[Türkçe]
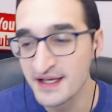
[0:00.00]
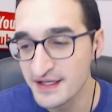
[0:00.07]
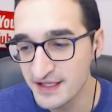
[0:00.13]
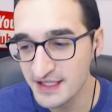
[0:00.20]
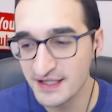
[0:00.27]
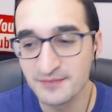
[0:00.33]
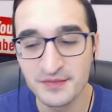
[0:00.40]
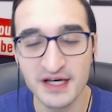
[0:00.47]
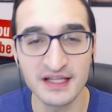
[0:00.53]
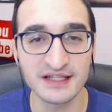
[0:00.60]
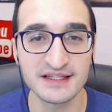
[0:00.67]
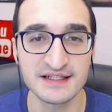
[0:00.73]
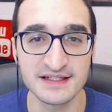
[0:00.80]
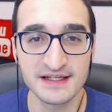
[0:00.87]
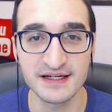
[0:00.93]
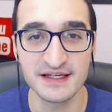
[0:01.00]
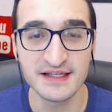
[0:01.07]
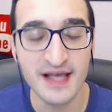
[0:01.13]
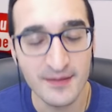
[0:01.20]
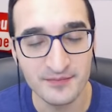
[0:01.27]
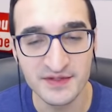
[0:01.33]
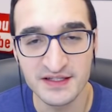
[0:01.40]
gidip Galatasaray'ın
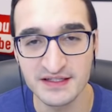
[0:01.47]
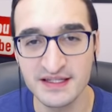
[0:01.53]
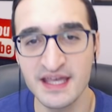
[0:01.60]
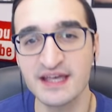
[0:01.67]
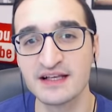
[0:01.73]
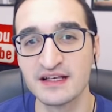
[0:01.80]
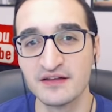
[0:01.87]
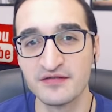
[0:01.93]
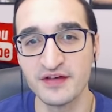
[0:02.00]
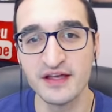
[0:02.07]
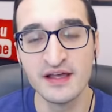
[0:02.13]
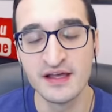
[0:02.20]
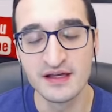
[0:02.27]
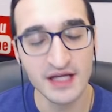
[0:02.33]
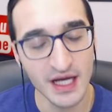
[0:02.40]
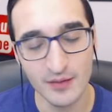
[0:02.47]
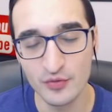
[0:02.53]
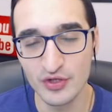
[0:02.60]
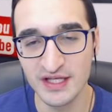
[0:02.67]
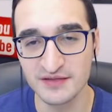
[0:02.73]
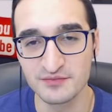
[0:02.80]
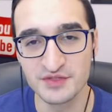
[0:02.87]
yaptığı teklifi
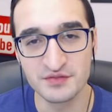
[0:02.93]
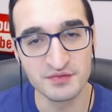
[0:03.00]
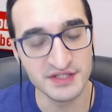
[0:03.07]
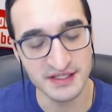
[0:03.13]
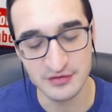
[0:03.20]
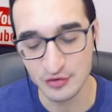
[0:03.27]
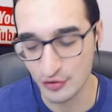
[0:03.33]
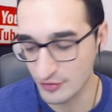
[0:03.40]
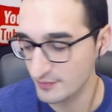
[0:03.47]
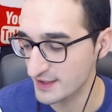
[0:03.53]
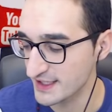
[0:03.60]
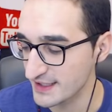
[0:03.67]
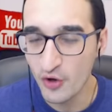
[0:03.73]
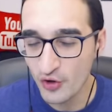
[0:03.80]
kabul etmiş bize sormadan.